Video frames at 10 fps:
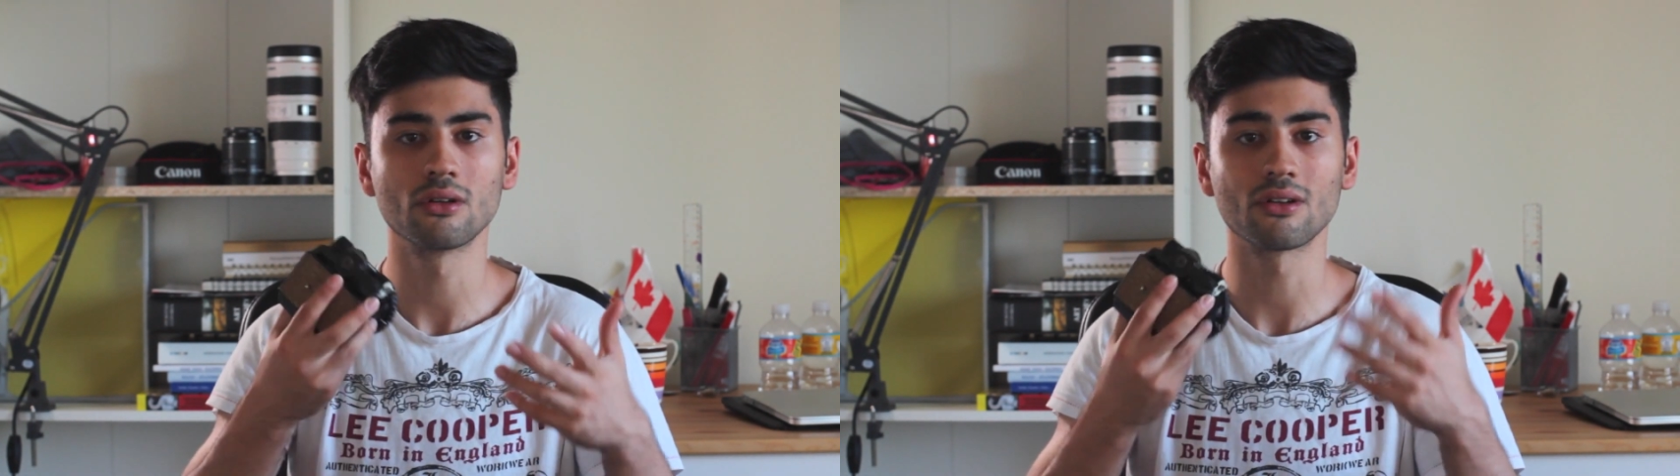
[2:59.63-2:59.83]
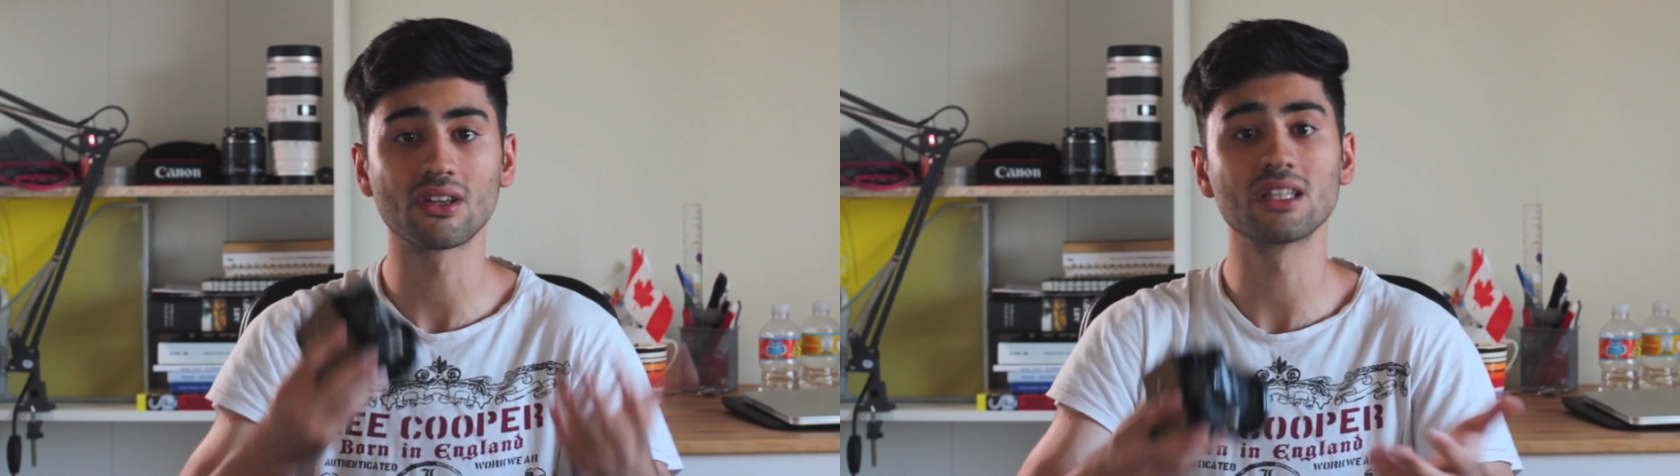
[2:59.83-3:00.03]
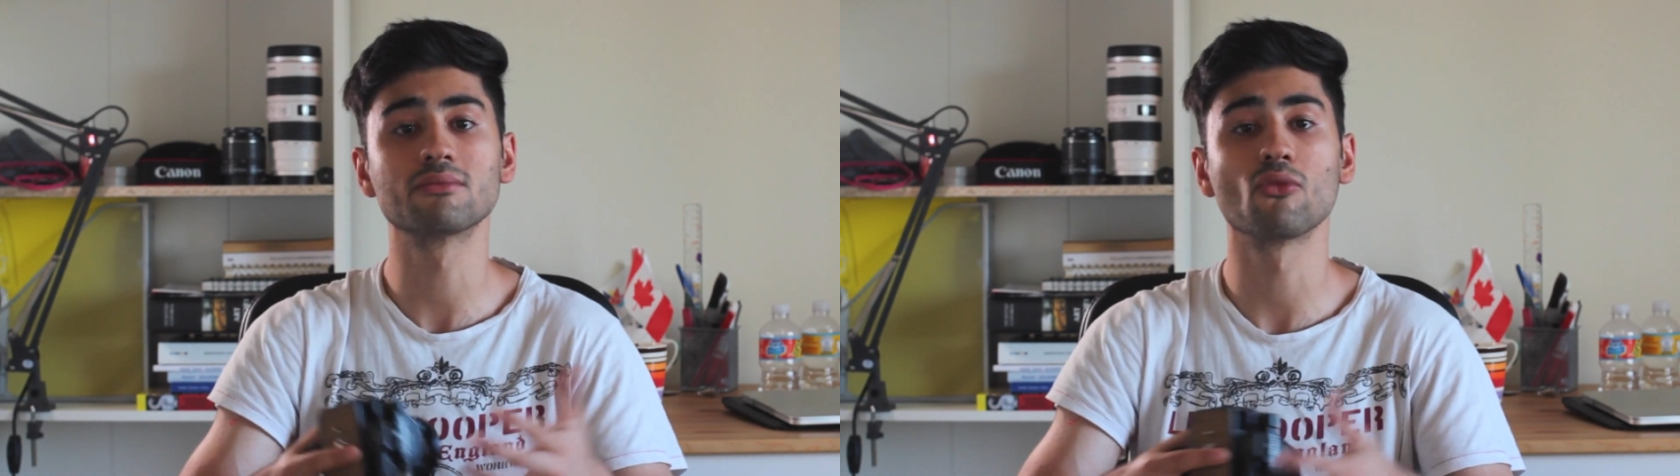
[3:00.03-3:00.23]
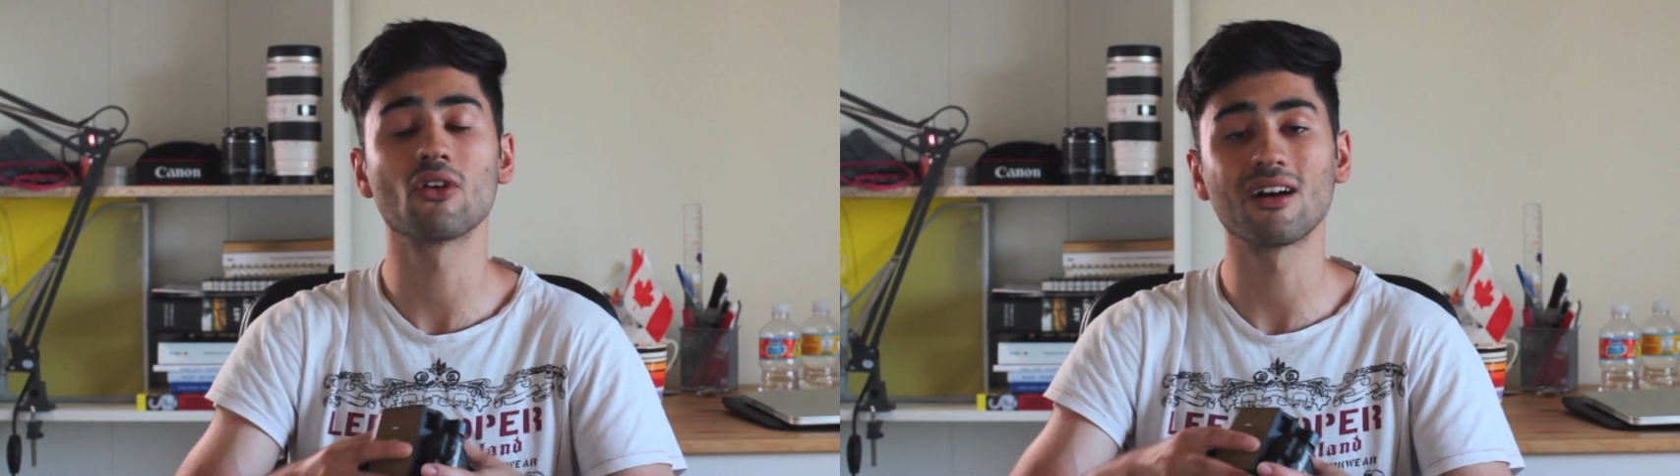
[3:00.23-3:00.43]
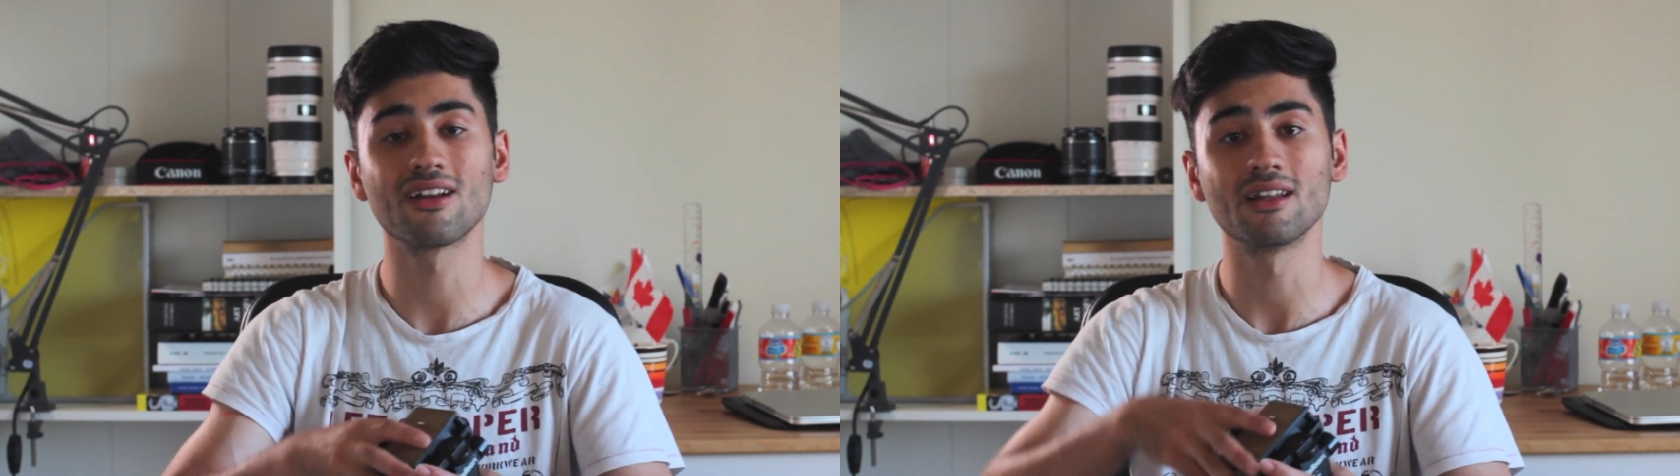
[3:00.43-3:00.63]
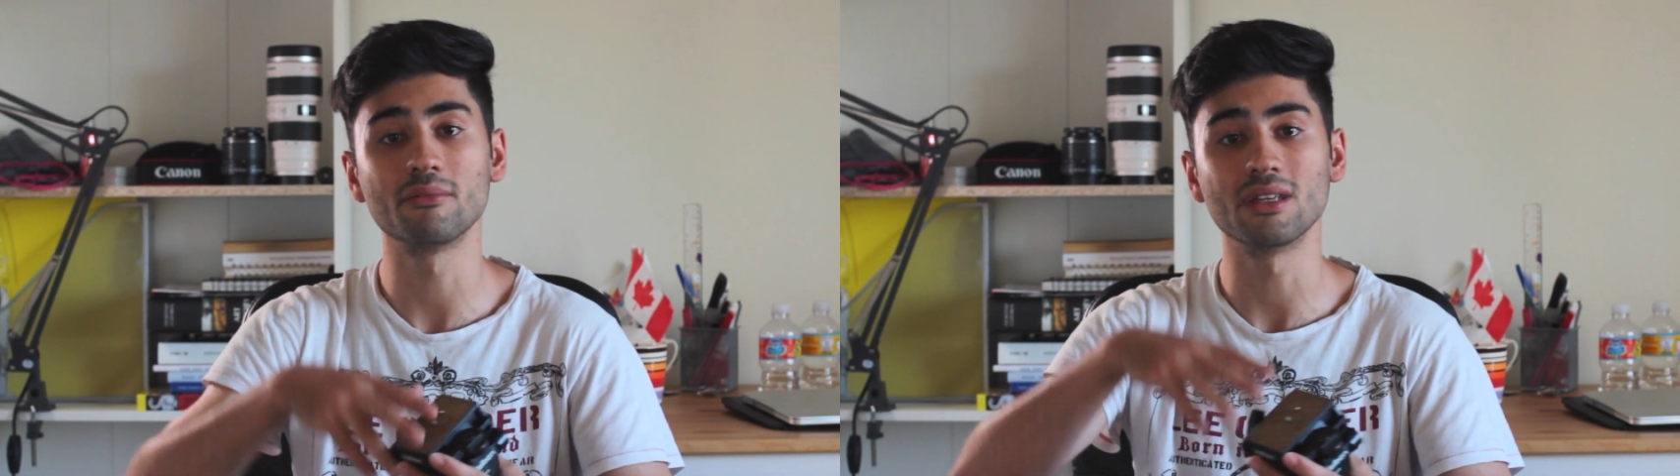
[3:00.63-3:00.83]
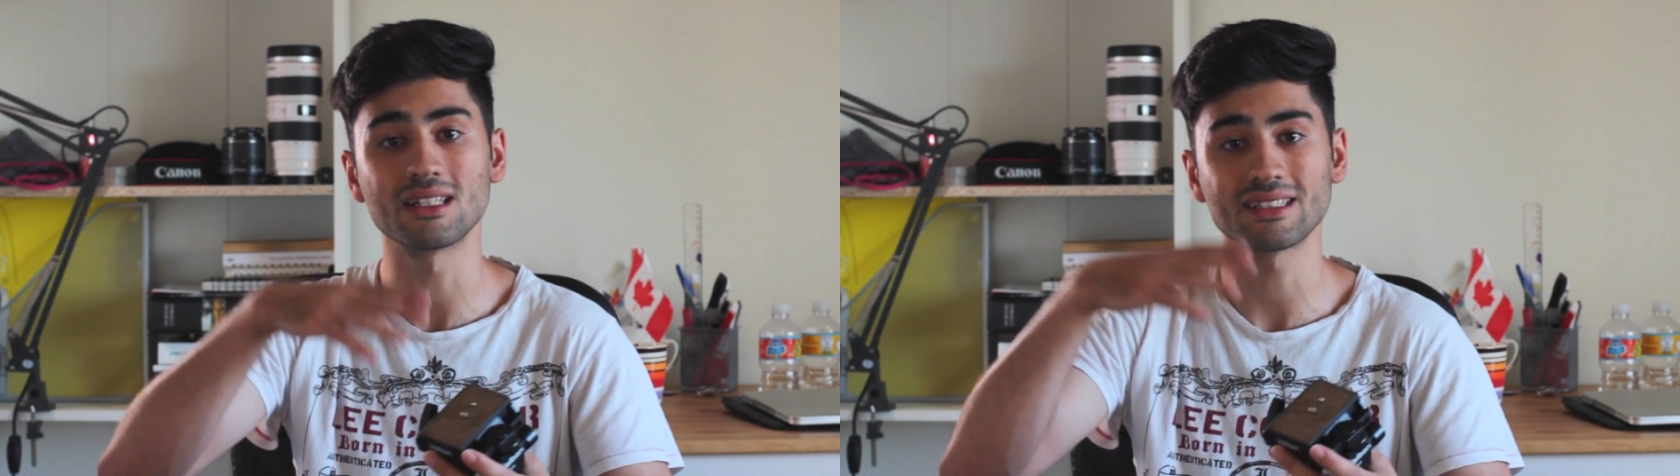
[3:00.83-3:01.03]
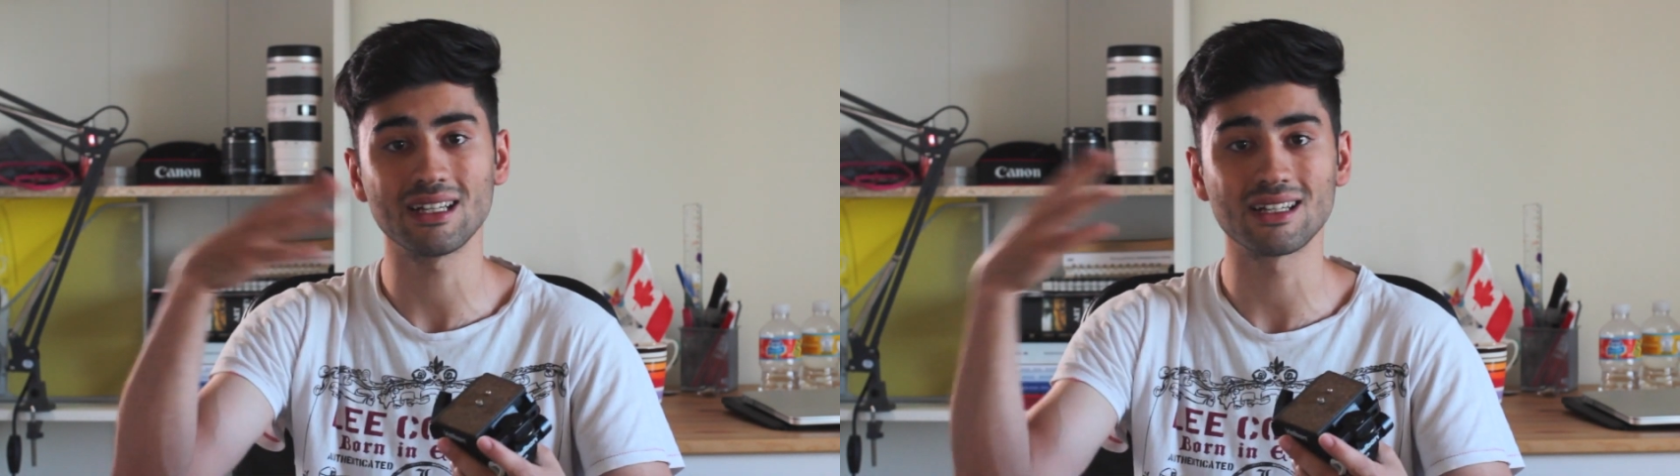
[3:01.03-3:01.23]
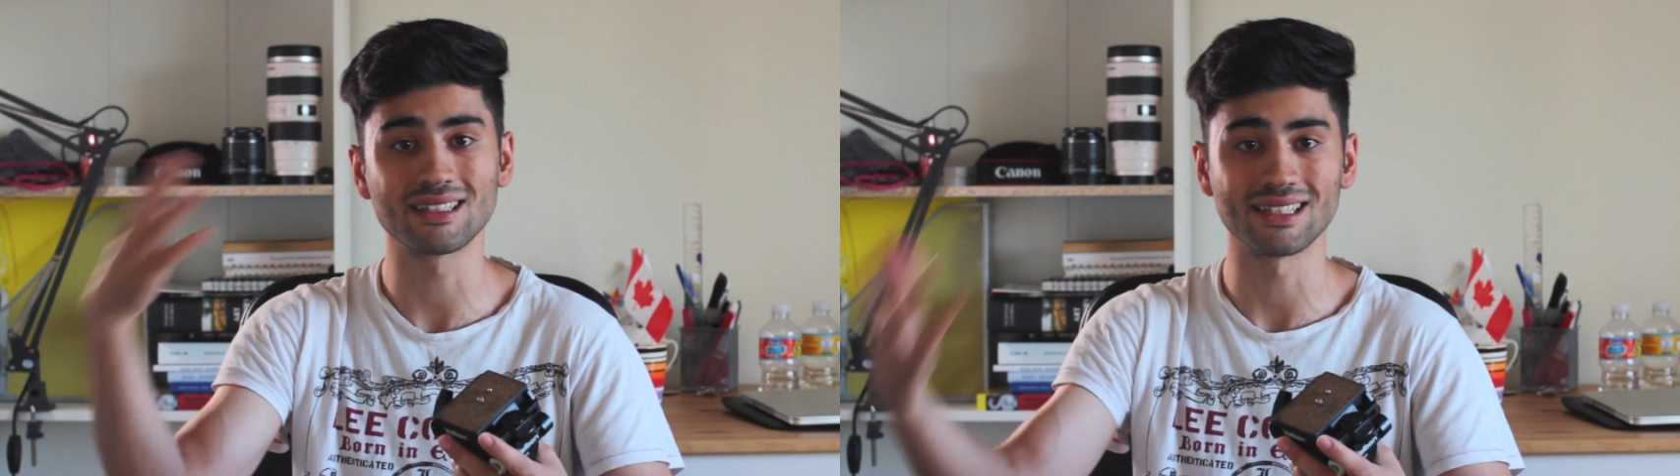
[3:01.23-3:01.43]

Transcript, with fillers: رخيص مقارنه باسعار